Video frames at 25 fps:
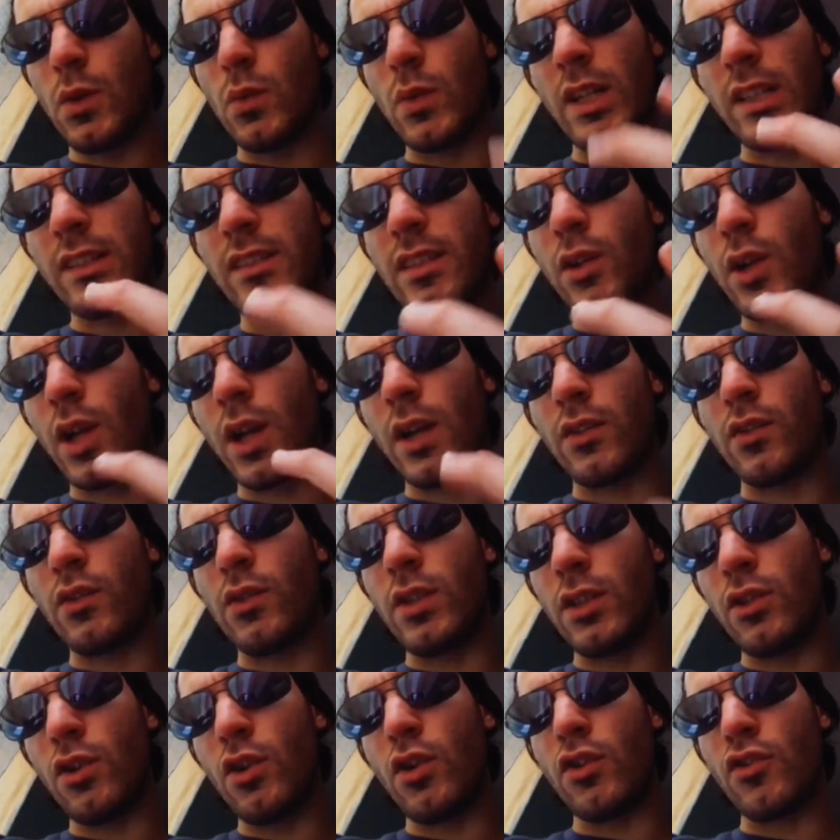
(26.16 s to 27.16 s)
un'altra
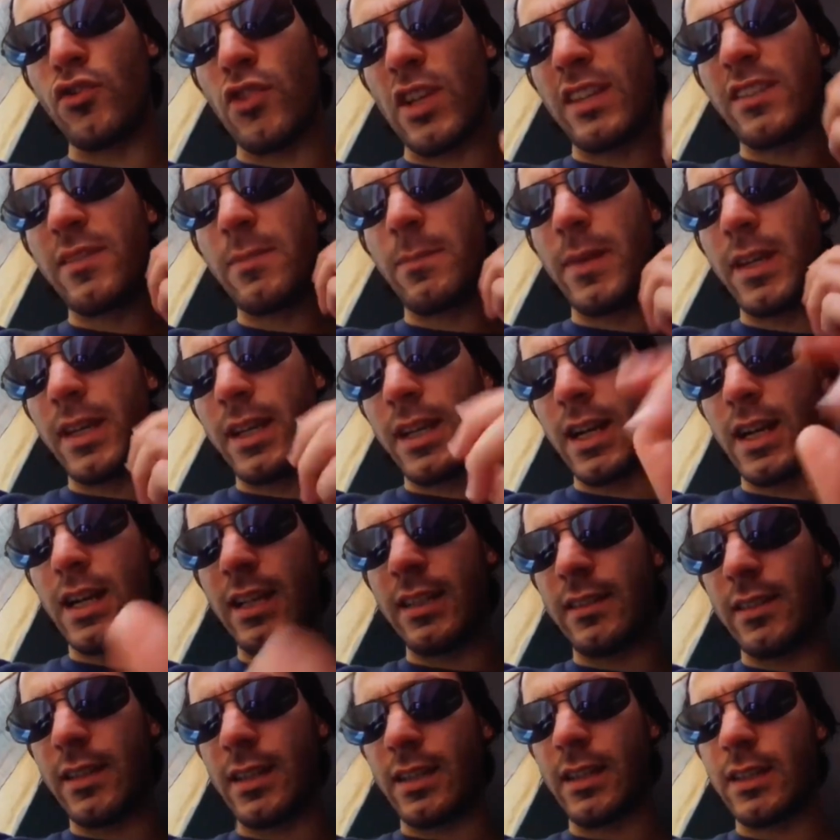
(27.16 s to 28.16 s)
occasione d'oro già
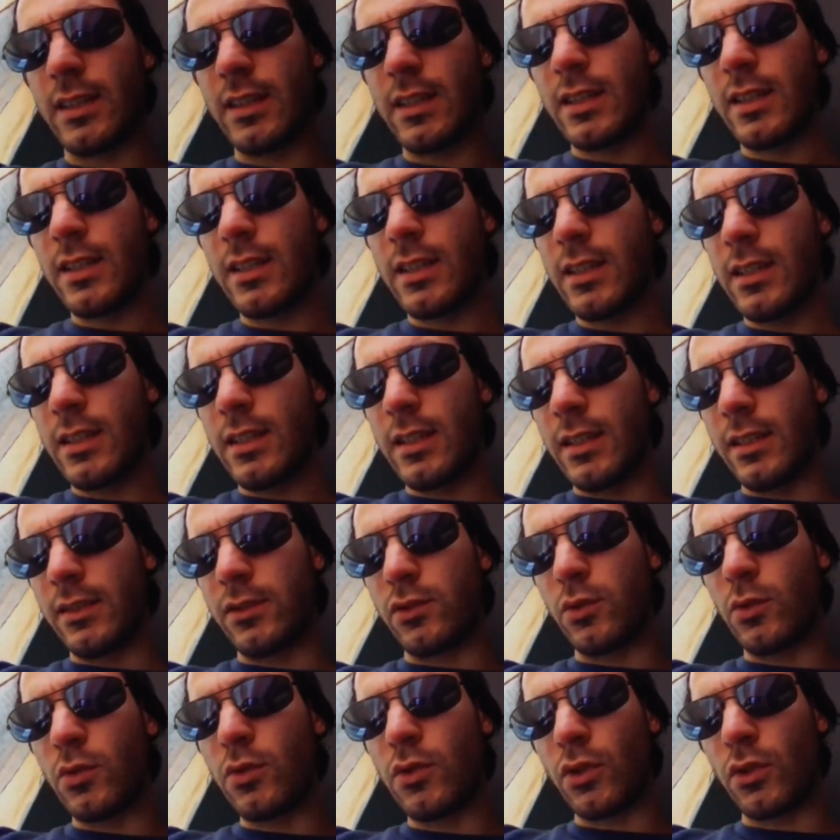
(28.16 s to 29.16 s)
sprecata il
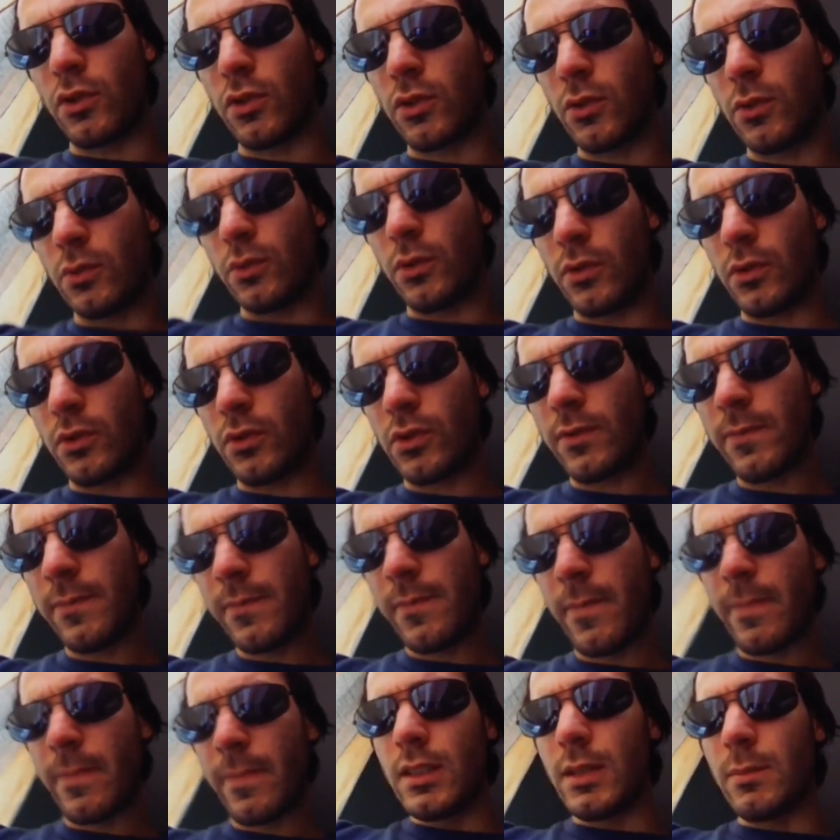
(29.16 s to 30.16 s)
turno
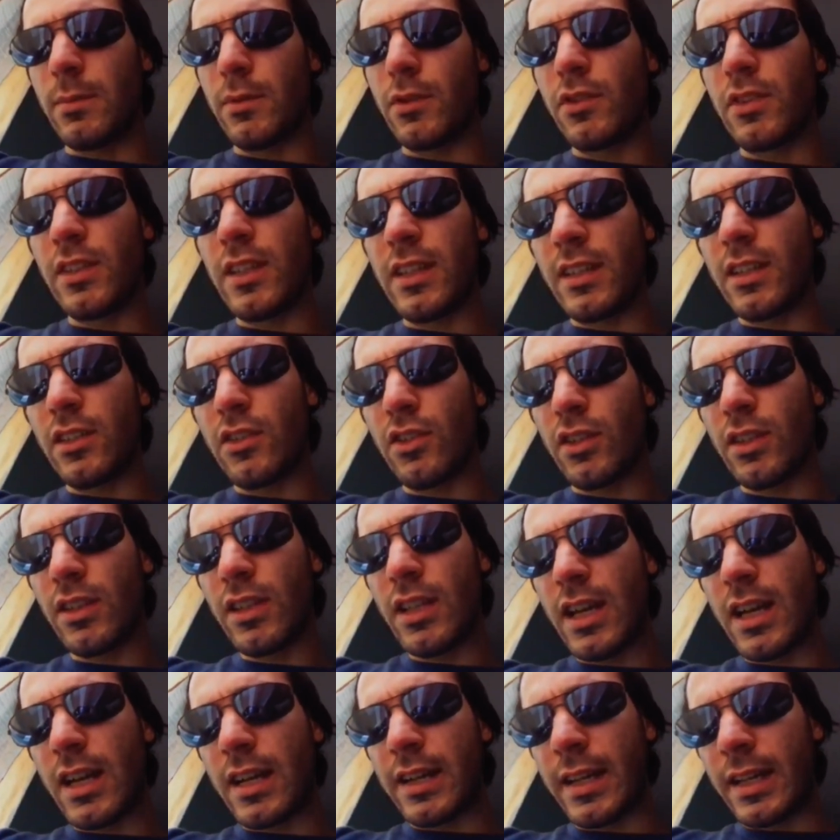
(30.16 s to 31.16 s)
scorso, di poter
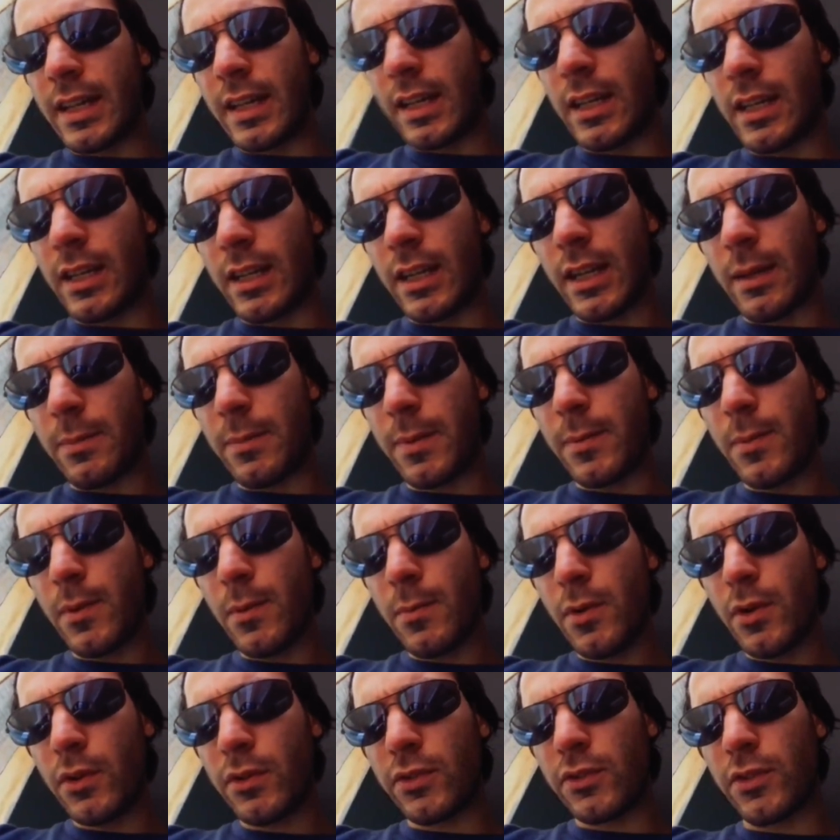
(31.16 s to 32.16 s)
ritornare eh, al primo
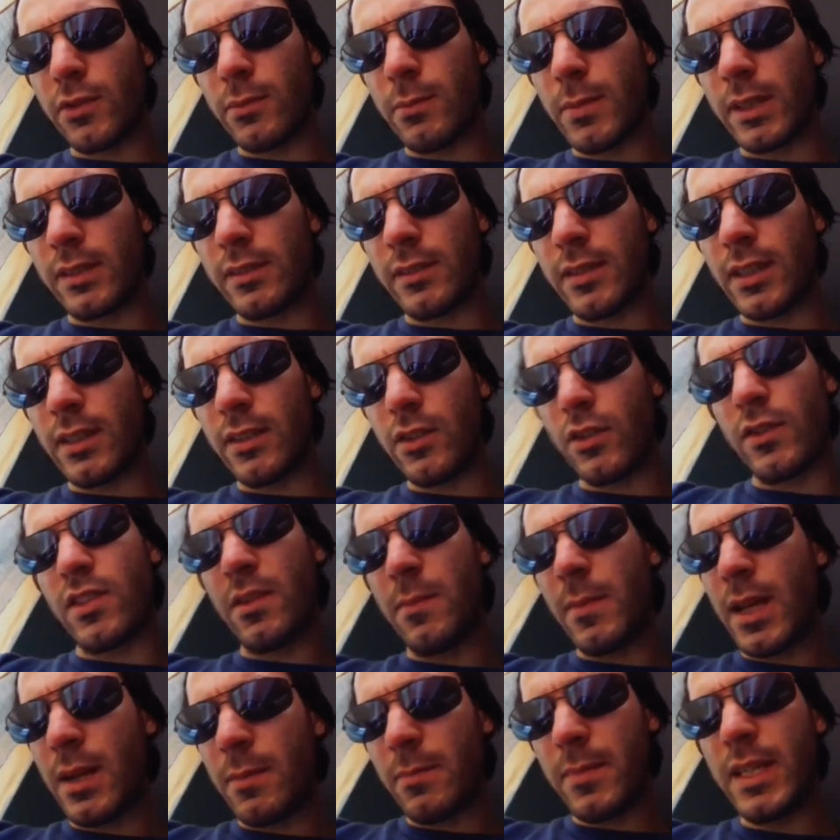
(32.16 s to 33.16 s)
posto battendo
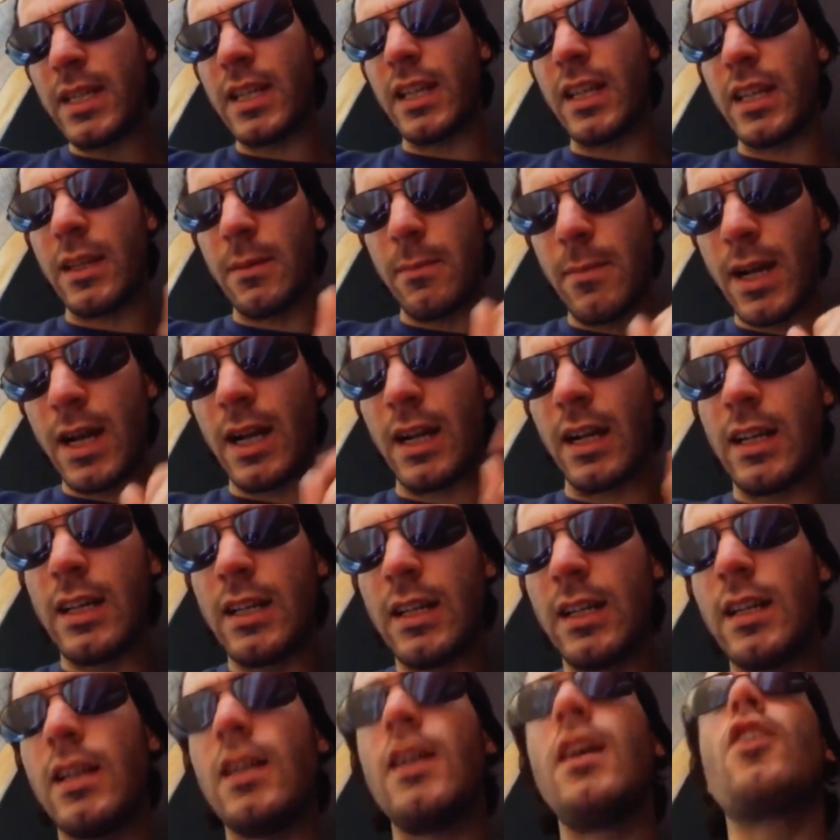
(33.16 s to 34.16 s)
insieme al Milan, ma
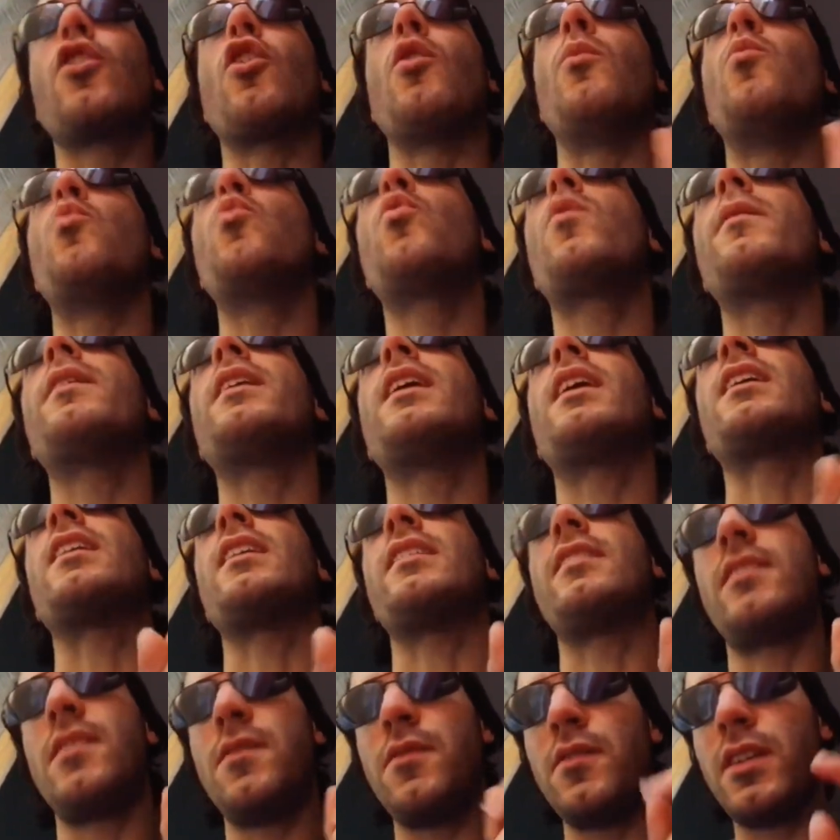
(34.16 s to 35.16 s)
comunque la
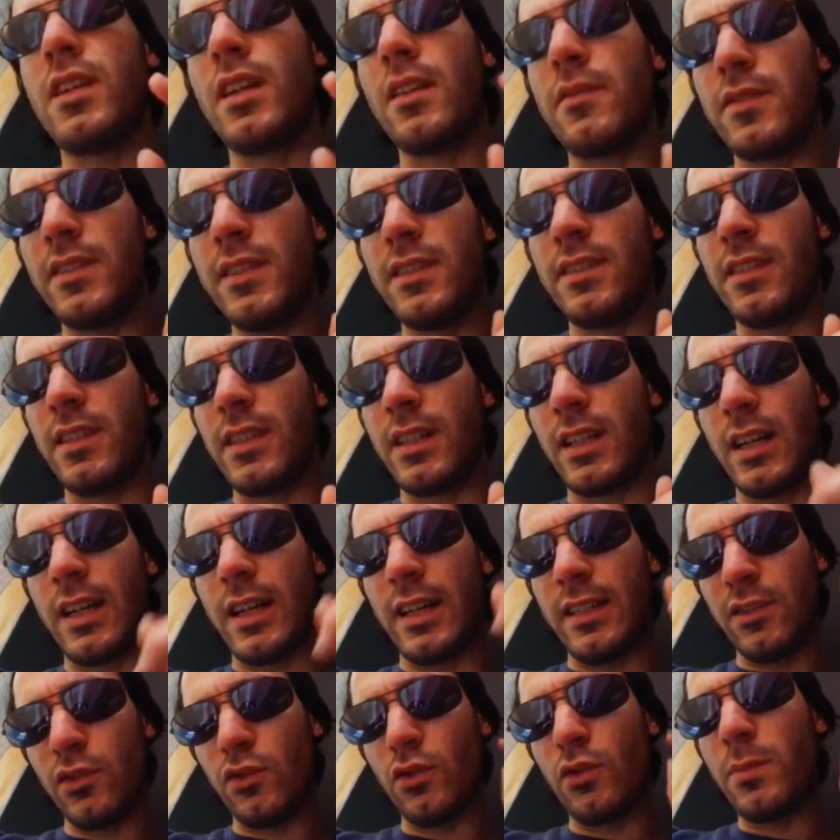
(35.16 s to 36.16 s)
classifica fisica
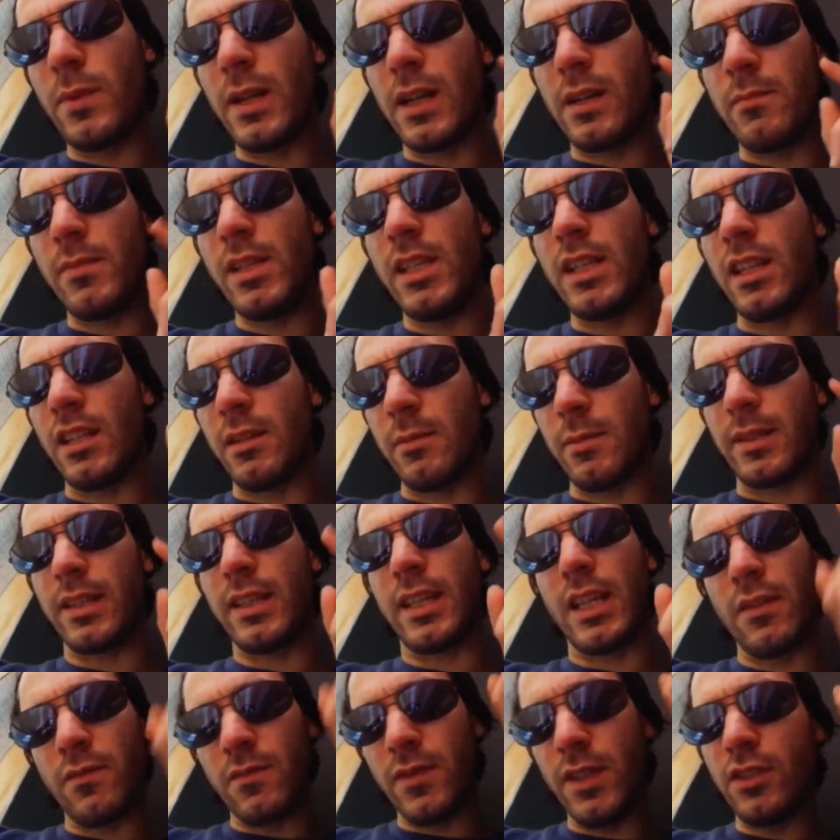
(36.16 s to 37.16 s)
è sopra il Milan
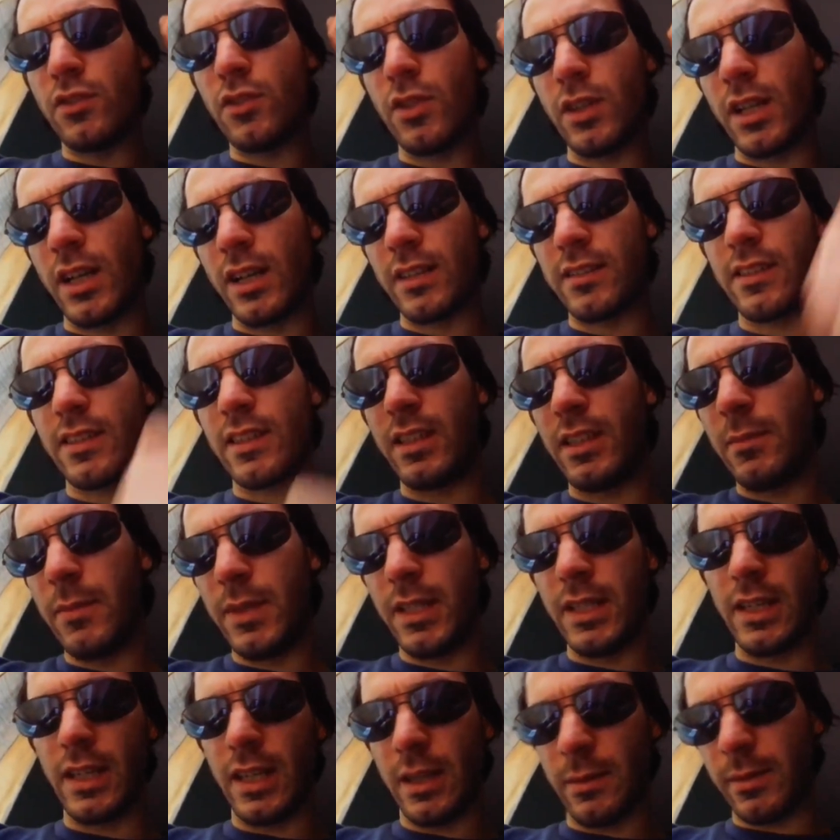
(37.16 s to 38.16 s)
perché ha vinto in casa del
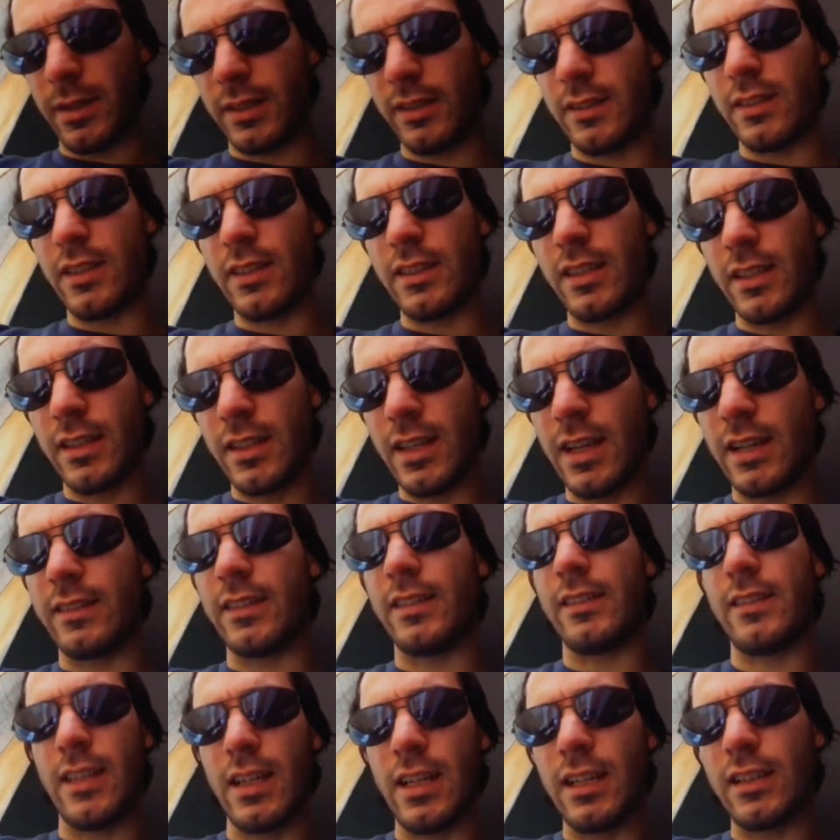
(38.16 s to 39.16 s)
Milan la partita di andata
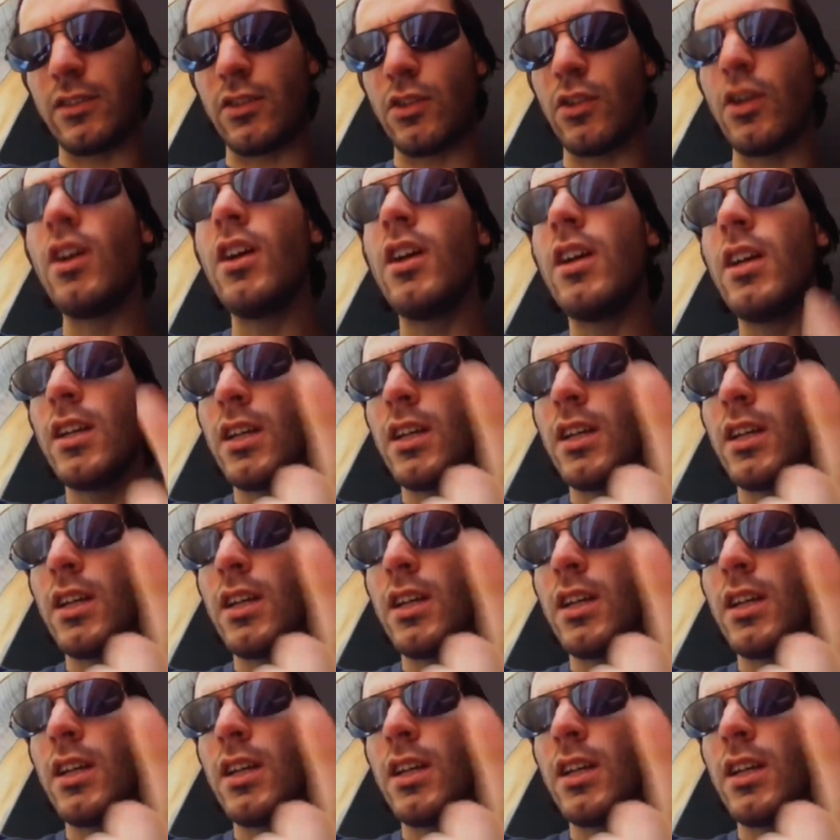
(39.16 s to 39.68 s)
e tra l'altro